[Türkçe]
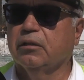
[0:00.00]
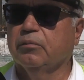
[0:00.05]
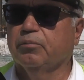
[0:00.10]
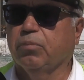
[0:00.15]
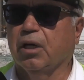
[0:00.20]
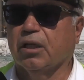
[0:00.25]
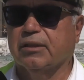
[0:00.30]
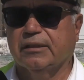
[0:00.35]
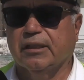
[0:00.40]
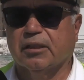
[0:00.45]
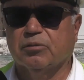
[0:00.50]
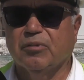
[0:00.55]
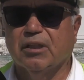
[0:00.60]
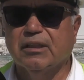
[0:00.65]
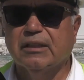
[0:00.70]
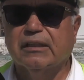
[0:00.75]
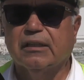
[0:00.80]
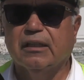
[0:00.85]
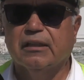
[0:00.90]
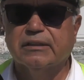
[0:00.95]

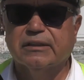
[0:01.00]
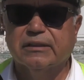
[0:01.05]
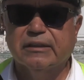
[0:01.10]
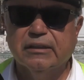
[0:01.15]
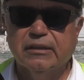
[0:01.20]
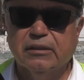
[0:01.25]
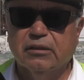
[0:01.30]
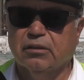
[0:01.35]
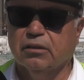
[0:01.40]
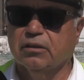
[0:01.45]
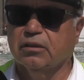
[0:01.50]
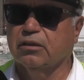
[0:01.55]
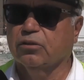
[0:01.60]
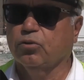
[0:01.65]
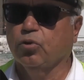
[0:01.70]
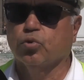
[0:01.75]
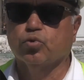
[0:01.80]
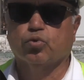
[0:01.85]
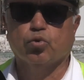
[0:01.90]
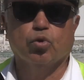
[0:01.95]
Patlatmalı kazı,
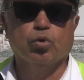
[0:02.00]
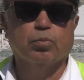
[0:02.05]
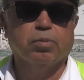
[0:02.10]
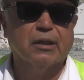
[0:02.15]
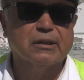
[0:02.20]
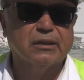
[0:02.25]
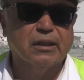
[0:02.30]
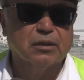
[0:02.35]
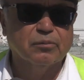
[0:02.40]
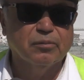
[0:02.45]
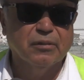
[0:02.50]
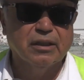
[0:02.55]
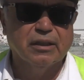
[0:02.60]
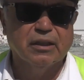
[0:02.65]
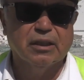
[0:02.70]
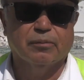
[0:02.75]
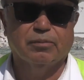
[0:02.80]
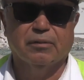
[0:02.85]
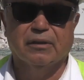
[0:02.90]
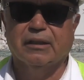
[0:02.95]
kontrollü patlatmayla
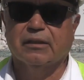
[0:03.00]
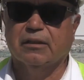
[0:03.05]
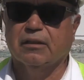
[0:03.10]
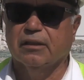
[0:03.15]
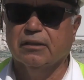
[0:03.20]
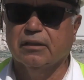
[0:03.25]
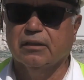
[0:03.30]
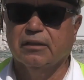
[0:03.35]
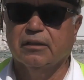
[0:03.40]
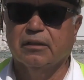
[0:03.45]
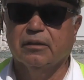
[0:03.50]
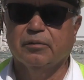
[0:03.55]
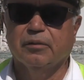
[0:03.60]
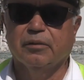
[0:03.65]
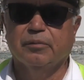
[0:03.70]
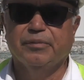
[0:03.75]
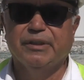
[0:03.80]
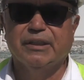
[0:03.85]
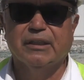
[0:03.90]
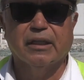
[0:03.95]
yapılan
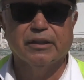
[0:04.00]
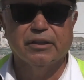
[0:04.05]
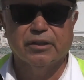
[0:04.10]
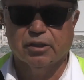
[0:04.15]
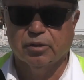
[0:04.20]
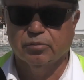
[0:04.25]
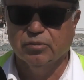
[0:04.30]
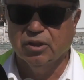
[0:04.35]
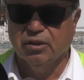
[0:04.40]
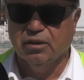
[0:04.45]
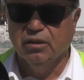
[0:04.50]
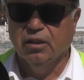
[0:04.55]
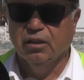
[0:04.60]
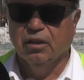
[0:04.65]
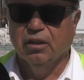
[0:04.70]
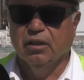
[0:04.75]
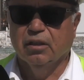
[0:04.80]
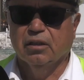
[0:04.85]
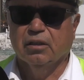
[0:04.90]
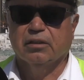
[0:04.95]
bina yıkımı
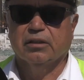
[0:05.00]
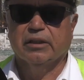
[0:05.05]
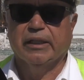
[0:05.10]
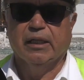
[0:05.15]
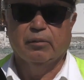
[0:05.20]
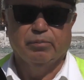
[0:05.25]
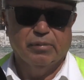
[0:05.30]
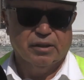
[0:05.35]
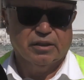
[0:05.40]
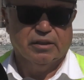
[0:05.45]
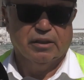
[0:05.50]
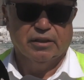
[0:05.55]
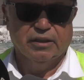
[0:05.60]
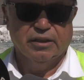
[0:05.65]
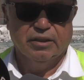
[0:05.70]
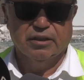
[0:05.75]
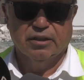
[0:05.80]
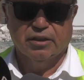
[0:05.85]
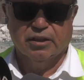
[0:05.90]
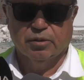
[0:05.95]
elbette
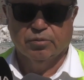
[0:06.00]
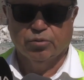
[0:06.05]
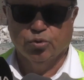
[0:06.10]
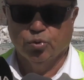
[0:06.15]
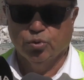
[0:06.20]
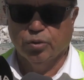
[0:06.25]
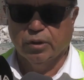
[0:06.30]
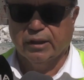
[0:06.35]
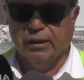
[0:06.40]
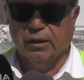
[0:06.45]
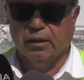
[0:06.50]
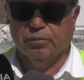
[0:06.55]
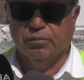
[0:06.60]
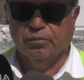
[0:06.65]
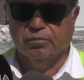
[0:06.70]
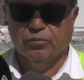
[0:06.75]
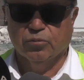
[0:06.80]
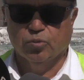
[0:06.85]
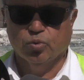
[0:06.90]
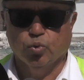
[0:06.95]
dediğiniz gibi dünyada
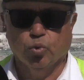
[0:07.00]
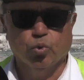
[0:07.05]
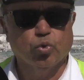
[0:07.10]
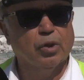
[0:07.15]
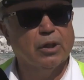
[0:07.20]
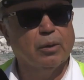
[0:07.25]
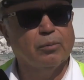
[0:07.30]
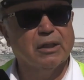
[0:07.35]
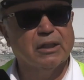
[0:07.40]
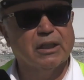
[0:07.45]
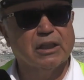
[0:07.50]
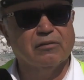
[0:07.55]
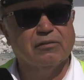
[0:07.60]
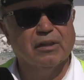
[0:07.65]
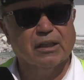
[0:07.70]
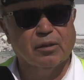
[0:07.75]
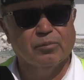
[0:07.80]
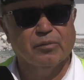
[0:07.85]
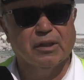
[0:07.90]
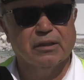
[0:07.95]
uygulamaları
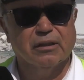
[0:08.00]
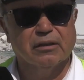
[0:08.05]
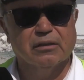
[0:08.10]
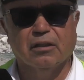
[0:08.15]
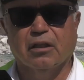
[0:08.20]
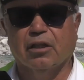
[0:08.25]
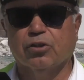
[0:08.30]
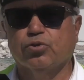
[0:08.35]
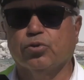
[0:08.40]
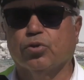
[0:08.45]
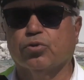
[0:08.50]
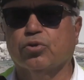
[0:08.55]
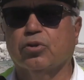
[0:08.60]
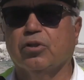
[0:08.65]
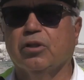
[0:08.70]
var ama daha çok